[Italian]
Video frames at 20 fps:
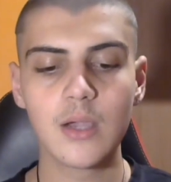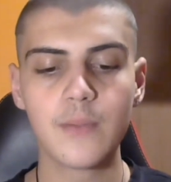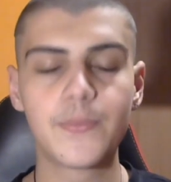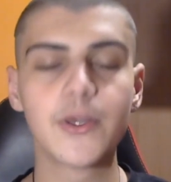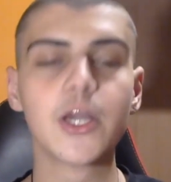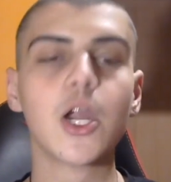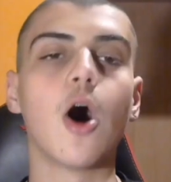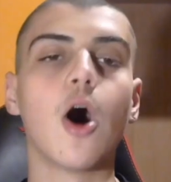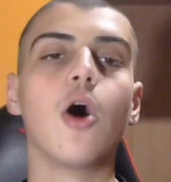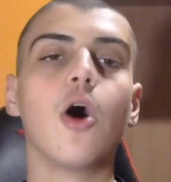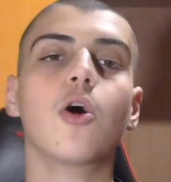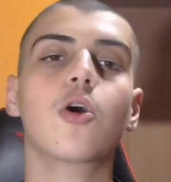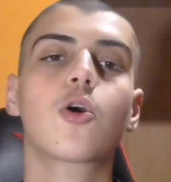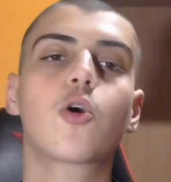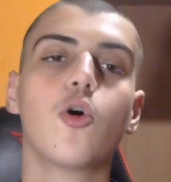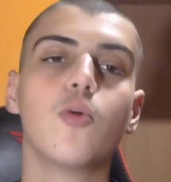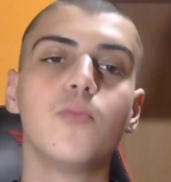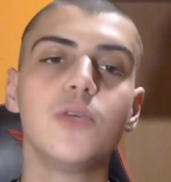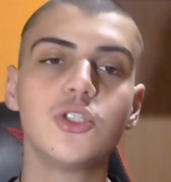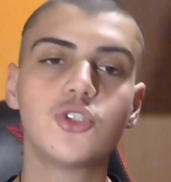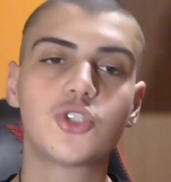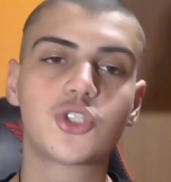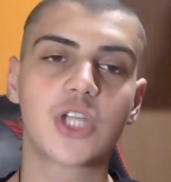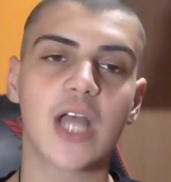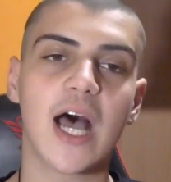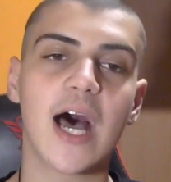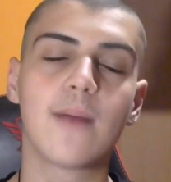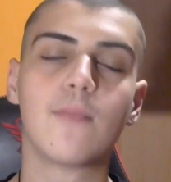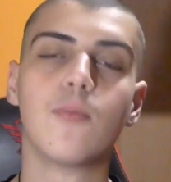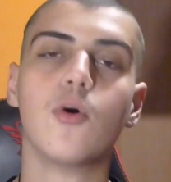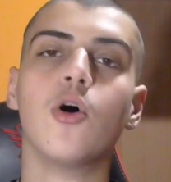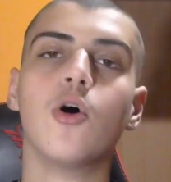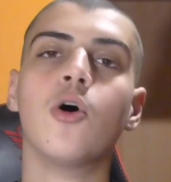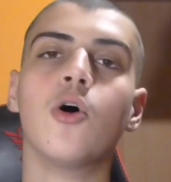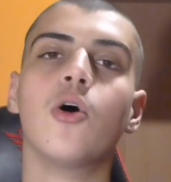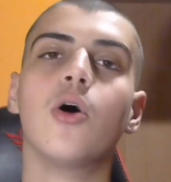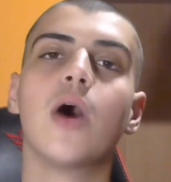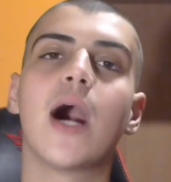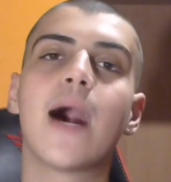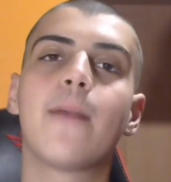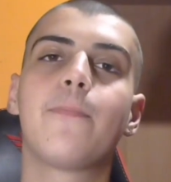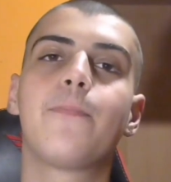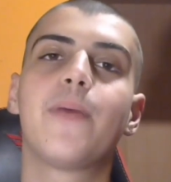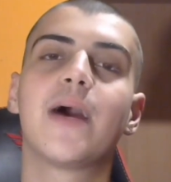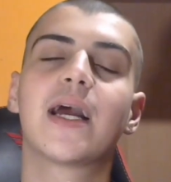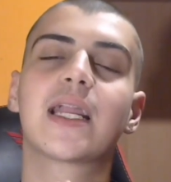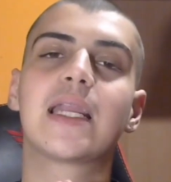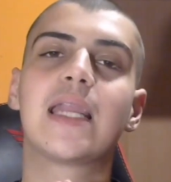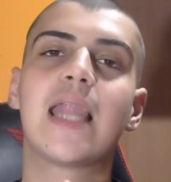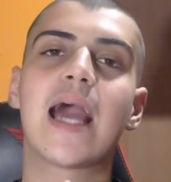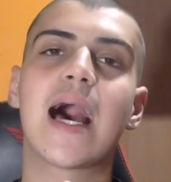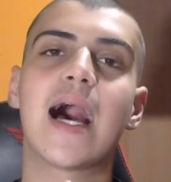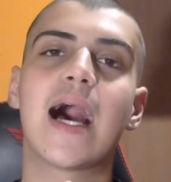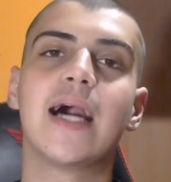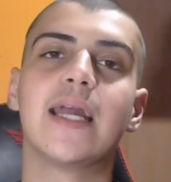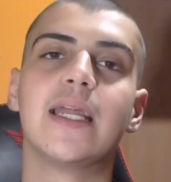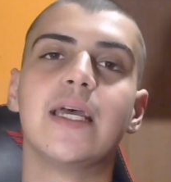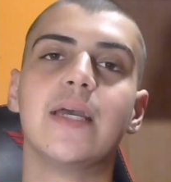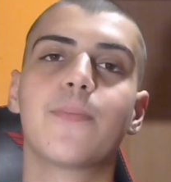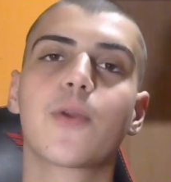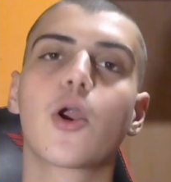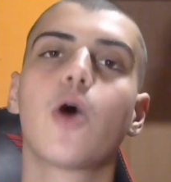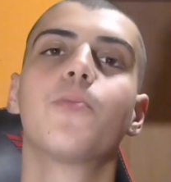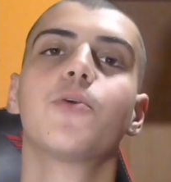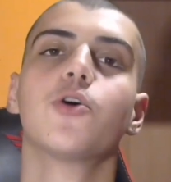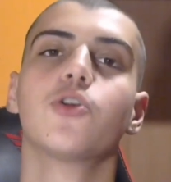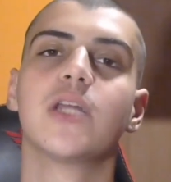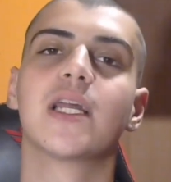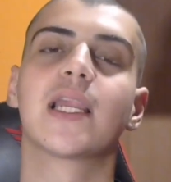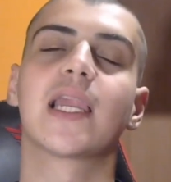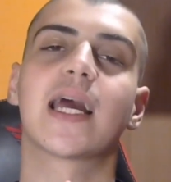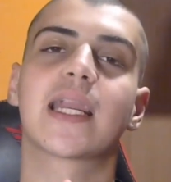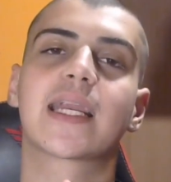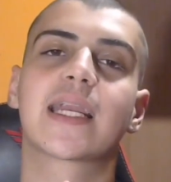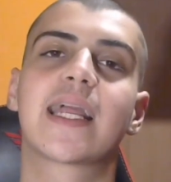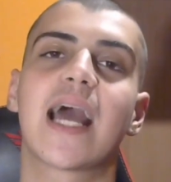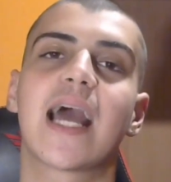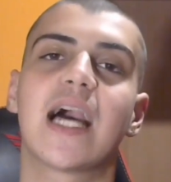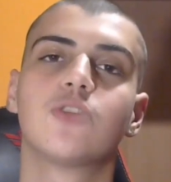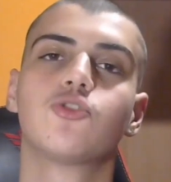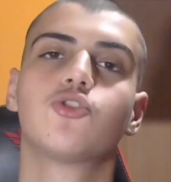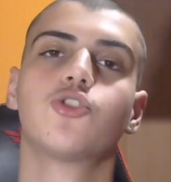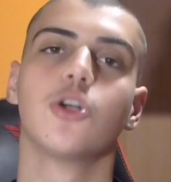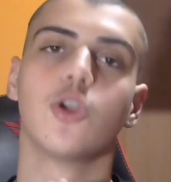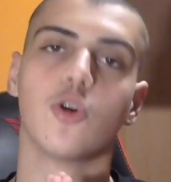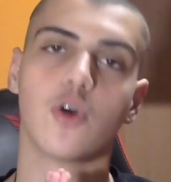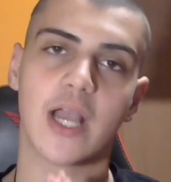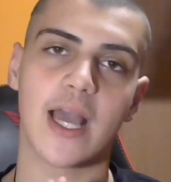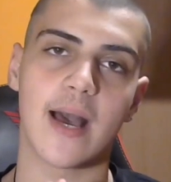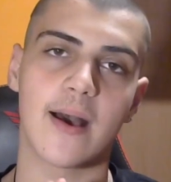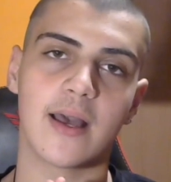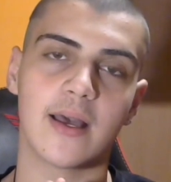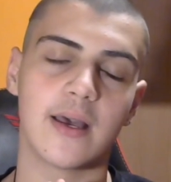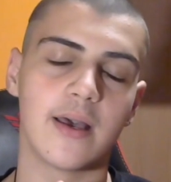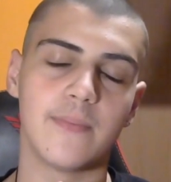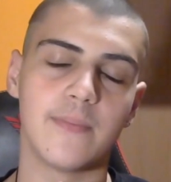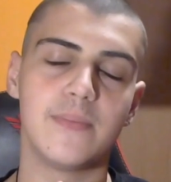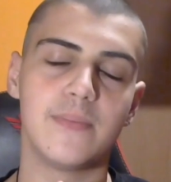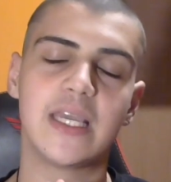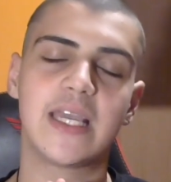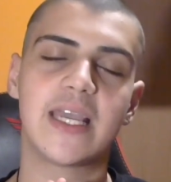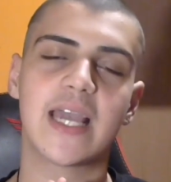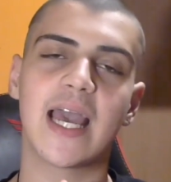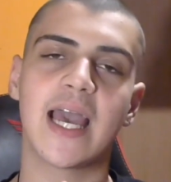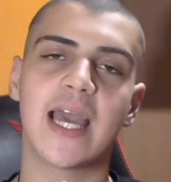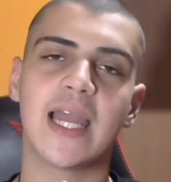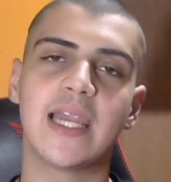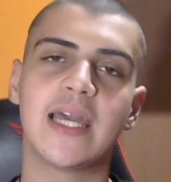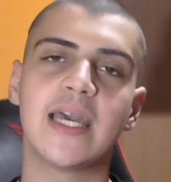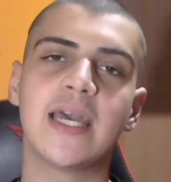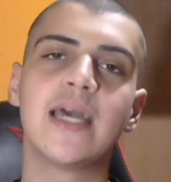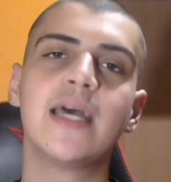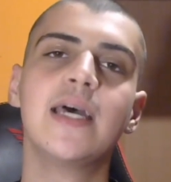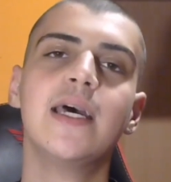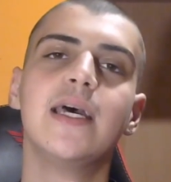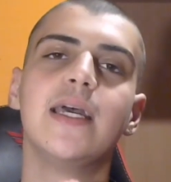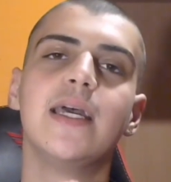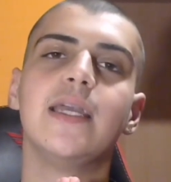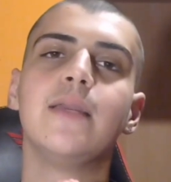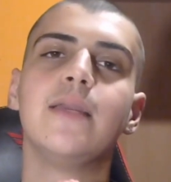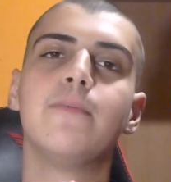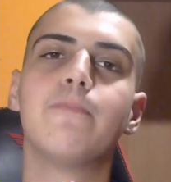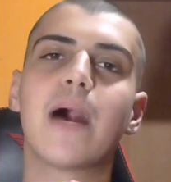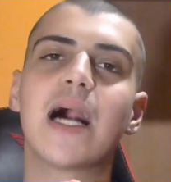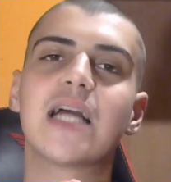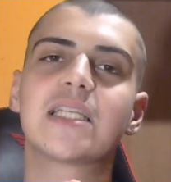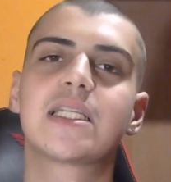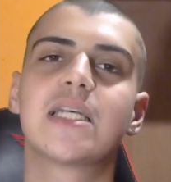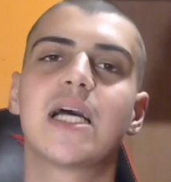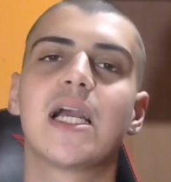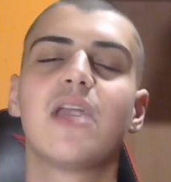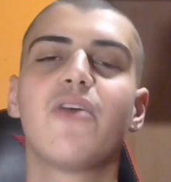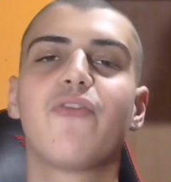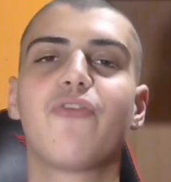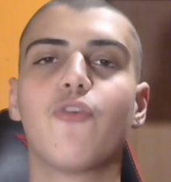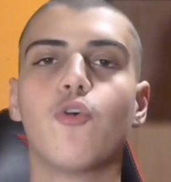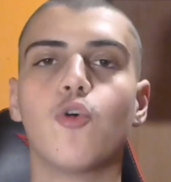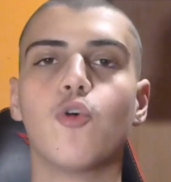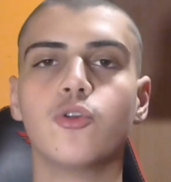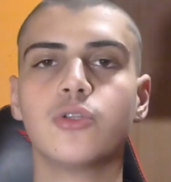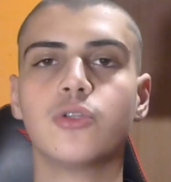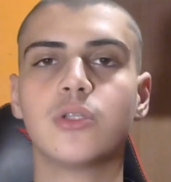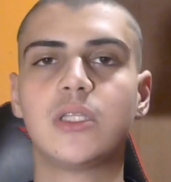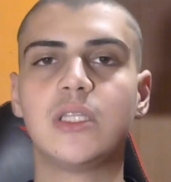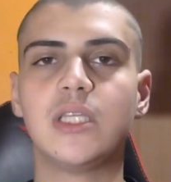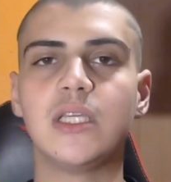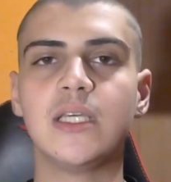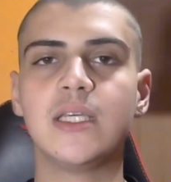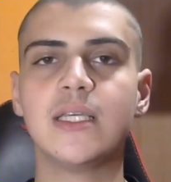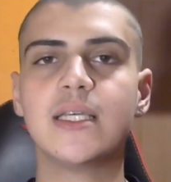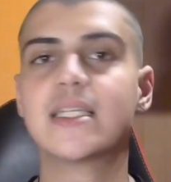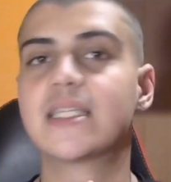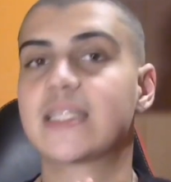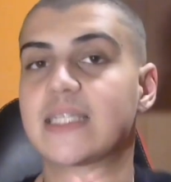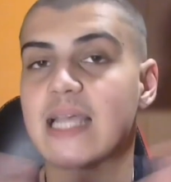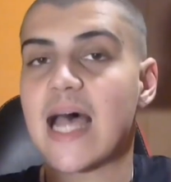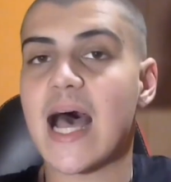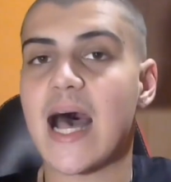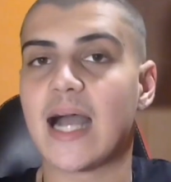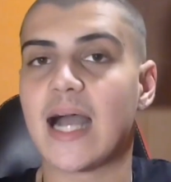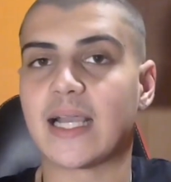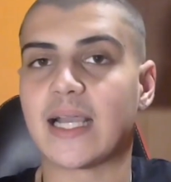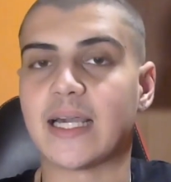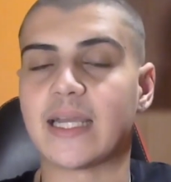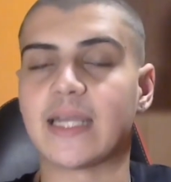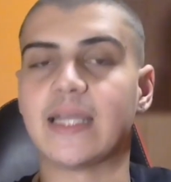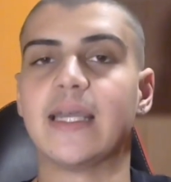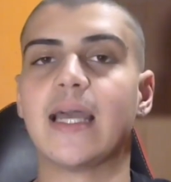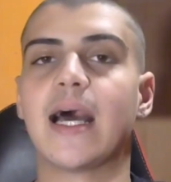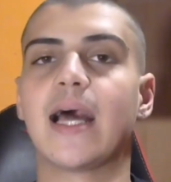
Però cominciamo a parlare proprio dell'Arcangelo eh, Michele in base alle fonti sacre,